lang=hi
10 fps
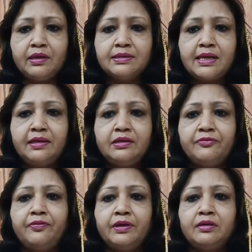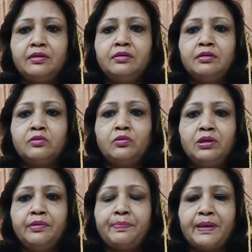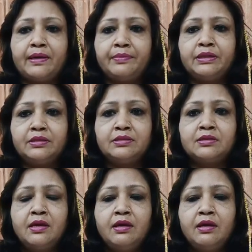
साइंटिफिक कोई पैरामीटर्स